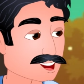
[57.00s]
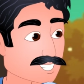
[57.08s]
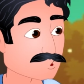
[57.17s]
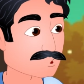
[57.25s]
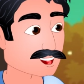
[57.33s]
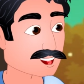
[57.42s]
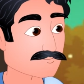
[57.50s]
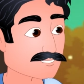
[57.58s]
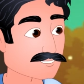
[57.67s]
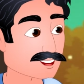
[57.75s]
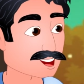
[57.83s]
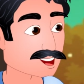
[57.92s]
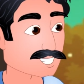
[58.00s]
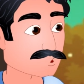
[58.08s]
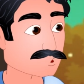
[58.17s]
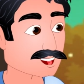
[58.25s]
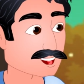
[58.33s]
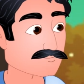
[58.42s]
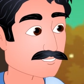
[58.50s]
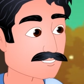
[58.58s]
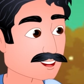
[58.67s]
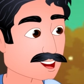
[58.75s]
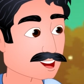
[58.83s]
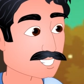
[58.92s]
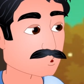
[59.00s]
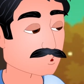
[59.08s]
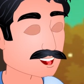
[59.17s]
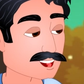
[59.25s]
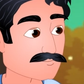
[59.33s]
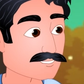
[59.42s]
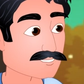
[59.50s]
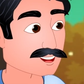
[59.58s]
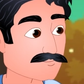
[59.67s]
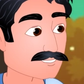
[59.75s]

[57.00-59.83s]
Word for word: అలా అని పచ్చగా ఉన్న చెట్టును కొట్టుకుంటూ వెళ్ళి